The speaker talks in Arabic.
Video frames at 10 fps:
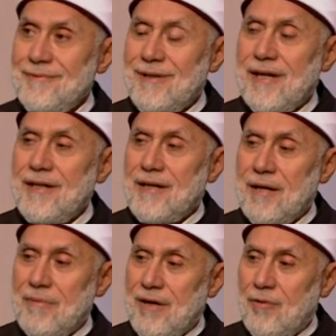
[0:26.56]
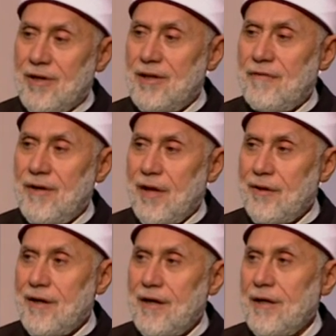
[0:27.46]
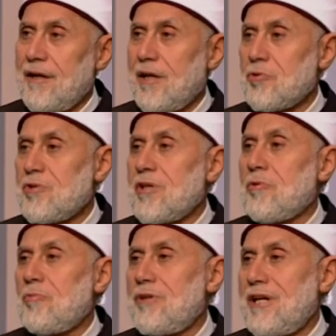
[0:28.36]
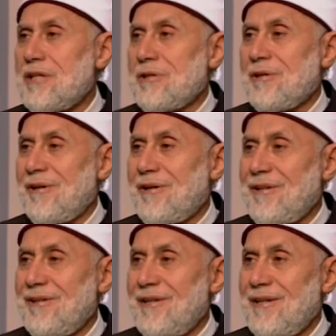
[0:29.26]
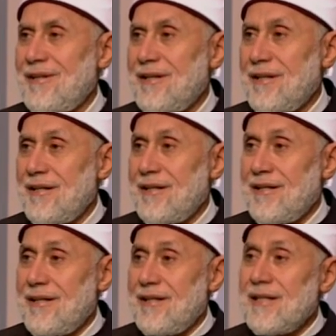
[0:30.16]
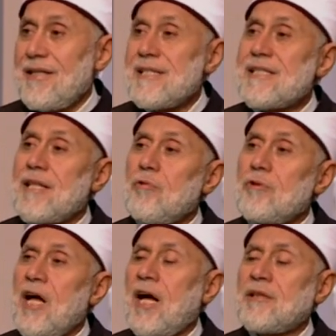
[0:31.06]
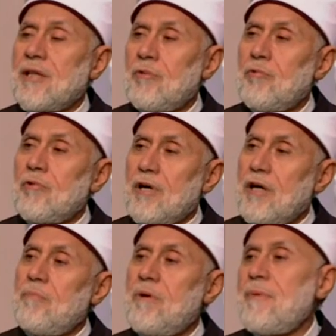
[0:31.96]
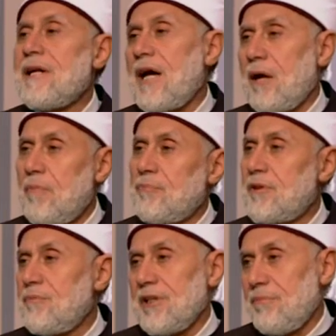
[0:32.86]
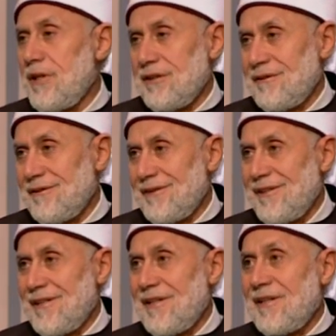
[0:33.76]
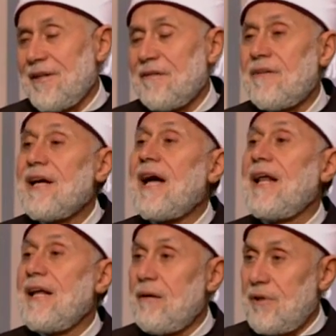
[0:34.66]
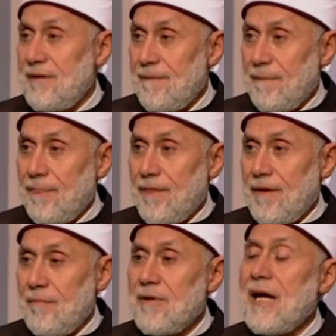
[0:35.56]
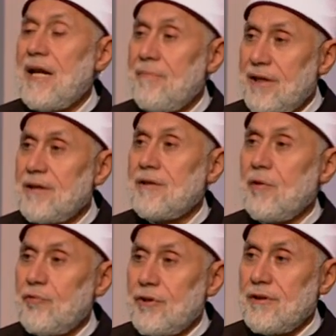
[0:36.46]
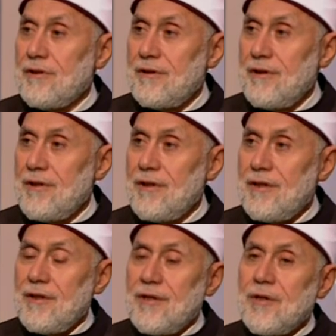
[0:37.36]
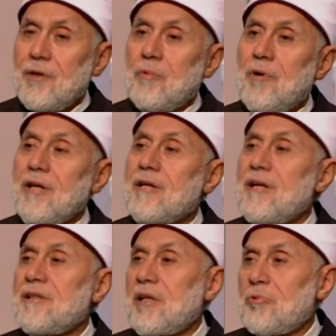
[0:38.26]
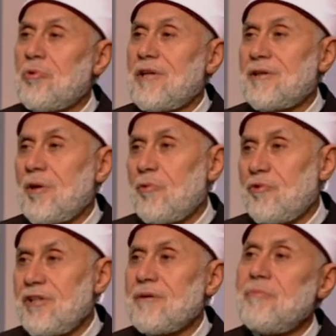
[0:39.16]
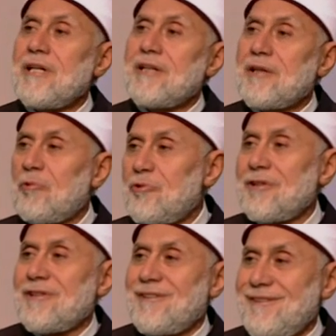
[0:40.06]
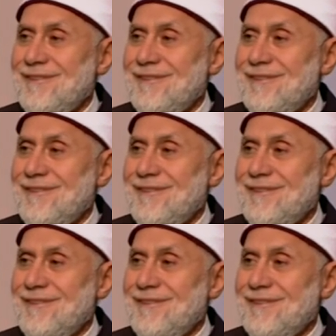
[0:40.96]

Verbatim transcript: لأن كما ورد في الأثر الإخلاص سر من أسراري استودعته قلب من أحببت من عبادي فهي علامة من علامات التوفيق وإرادتك التوفيق من التوفيق